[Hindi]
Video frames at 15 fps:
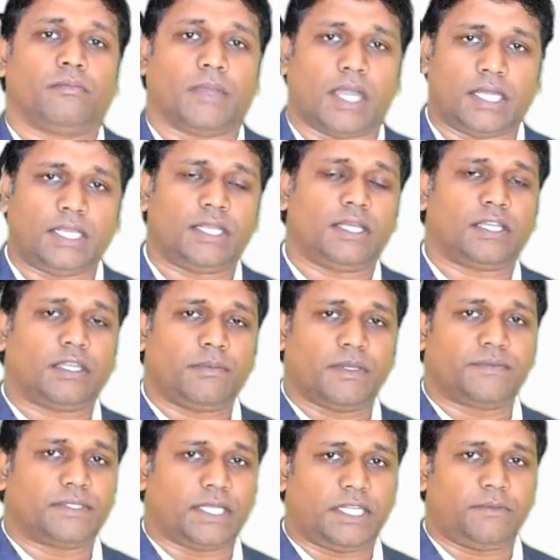महारेरा के
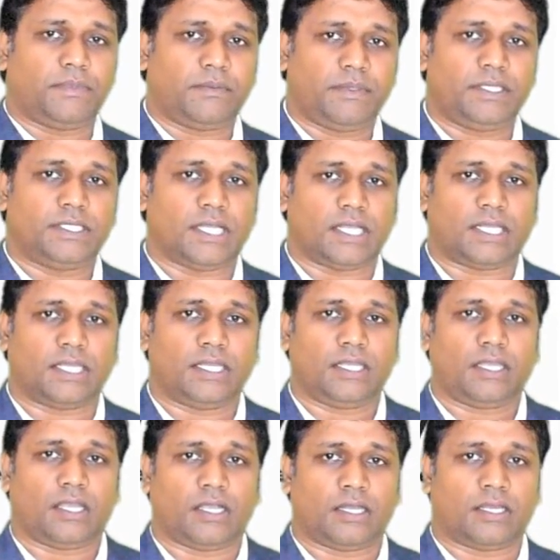वेबसाइट पे भी जाके
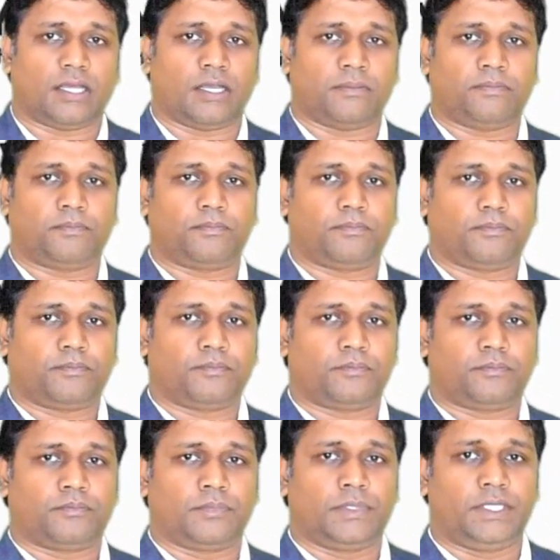अगर आप
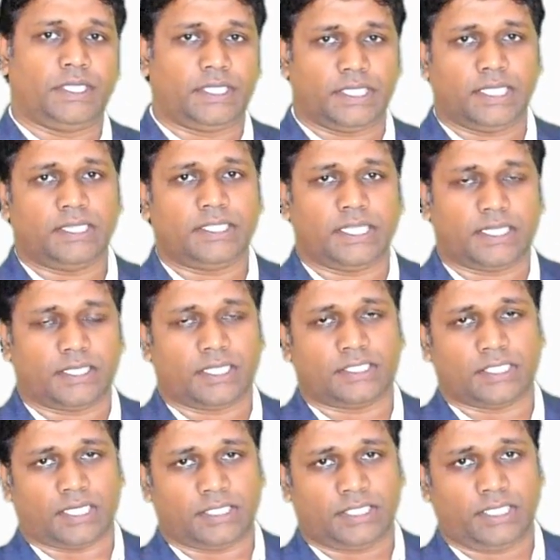डिटेल देखना
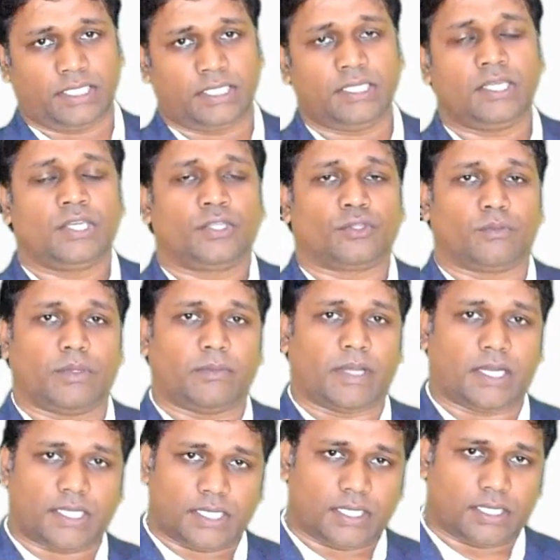चाहते हैं तो मैं
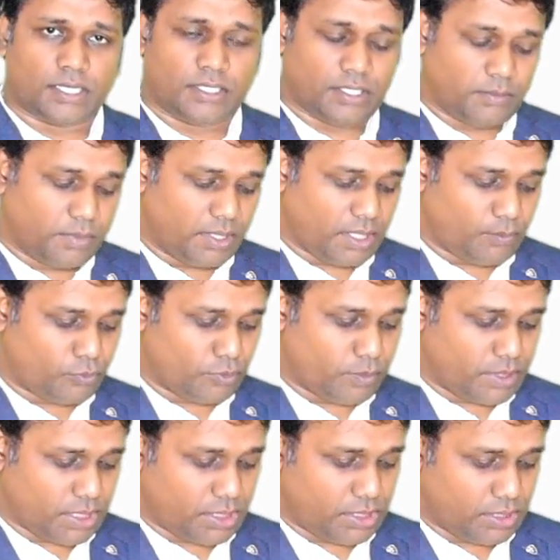महारेरा का नंबर आपको
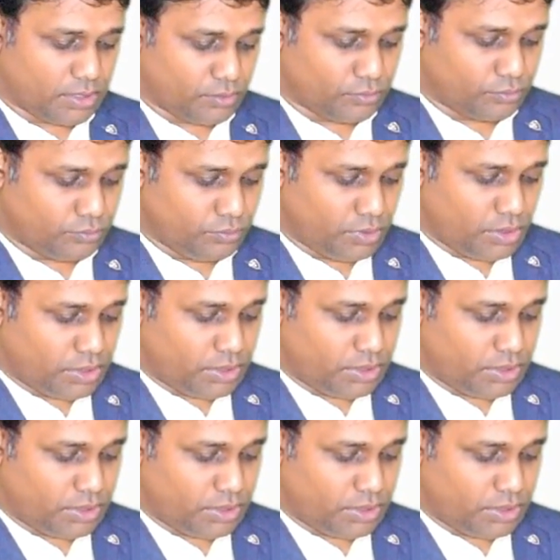बता देता हूँ